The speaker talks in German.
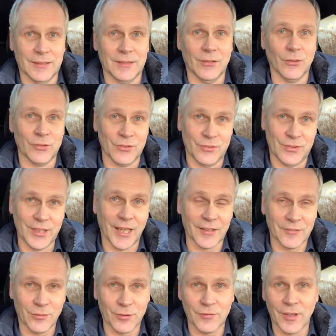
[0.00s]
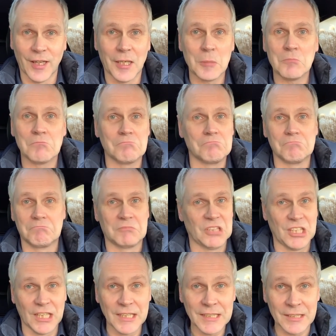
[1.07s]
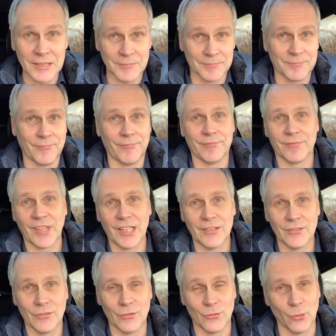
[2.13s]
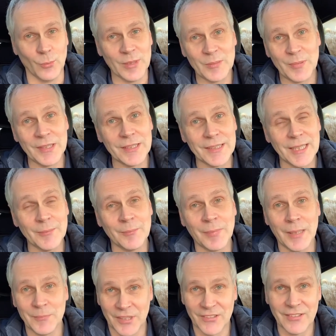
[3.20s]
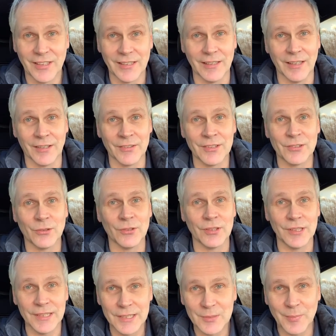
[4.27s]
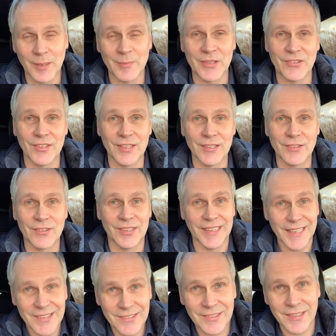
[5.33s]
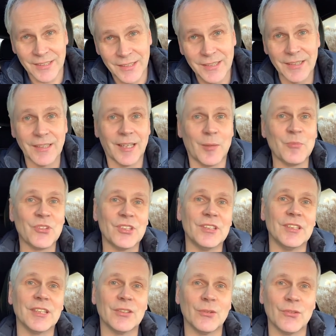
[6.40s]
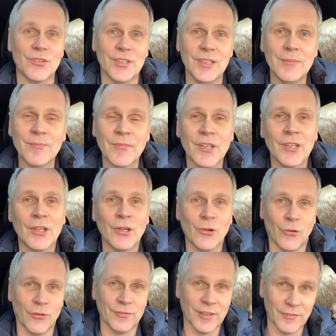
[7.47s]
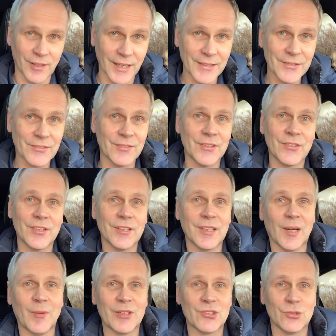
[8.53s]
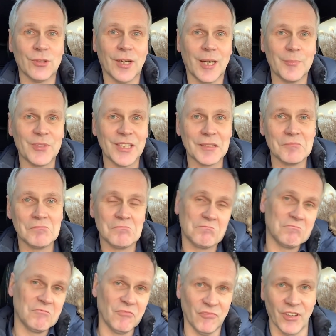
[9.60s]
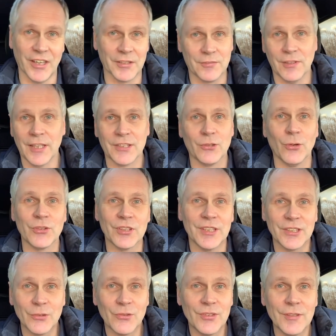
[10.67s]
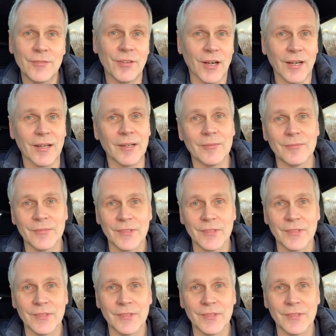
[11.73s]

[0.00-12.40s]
Und die Antwort war keine somit bin ich eben beim Tesla gelandet und nicht bei Mercedes. Jetzt hingegen haben sie den EQC und wer weiß, wenn sie den damals schon gehabt hätten, wäre ich vielleicht heute EQC-Fahrer.